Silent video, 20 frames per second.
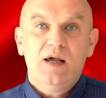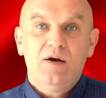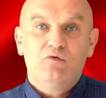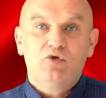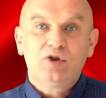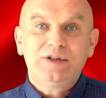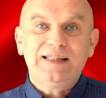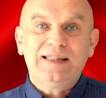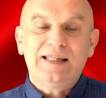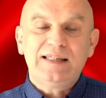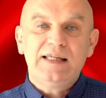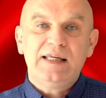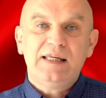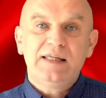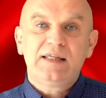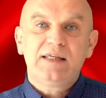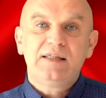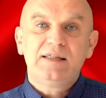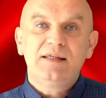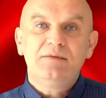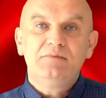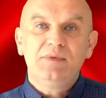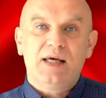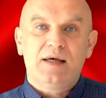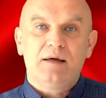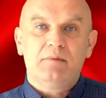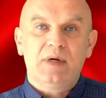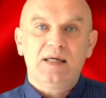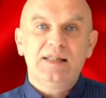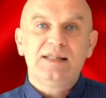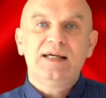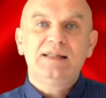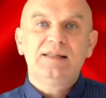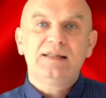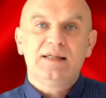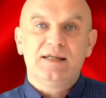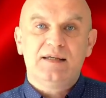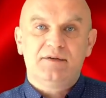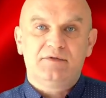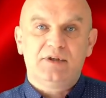вот эта нелегитимная
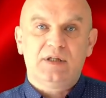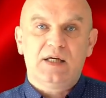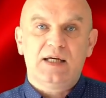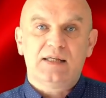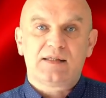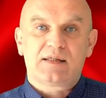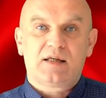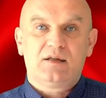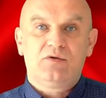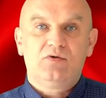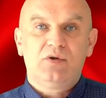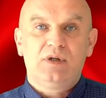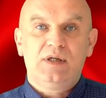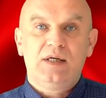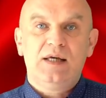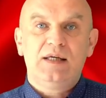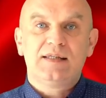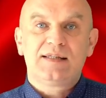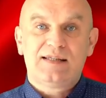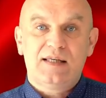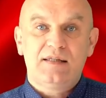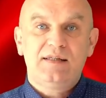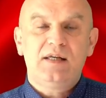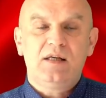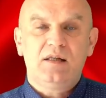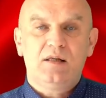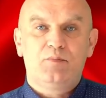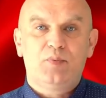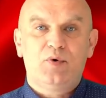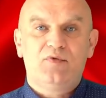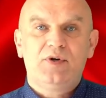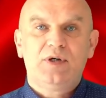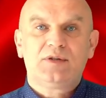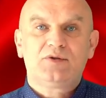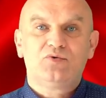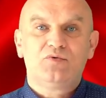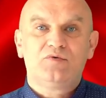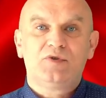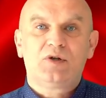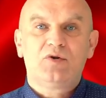майданная власть, которая засела по
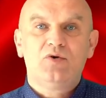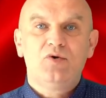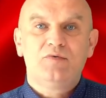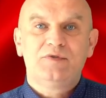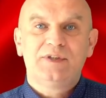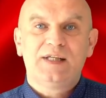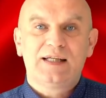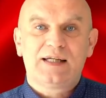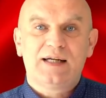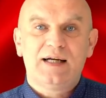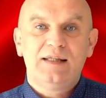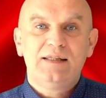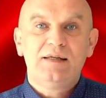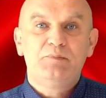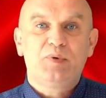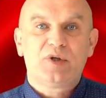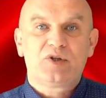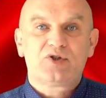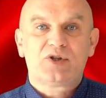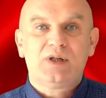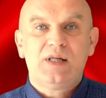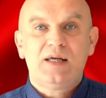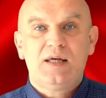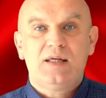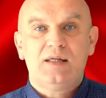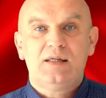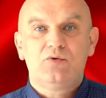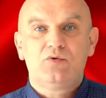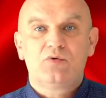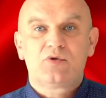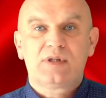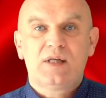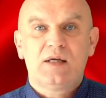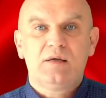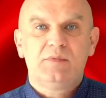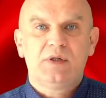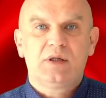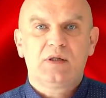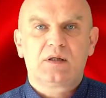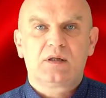факту в Верховной Раде, пришла и
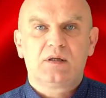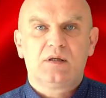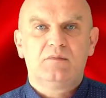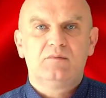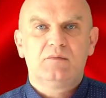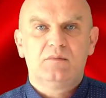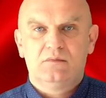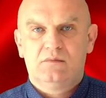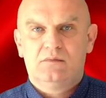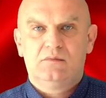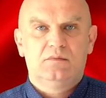устами Колом...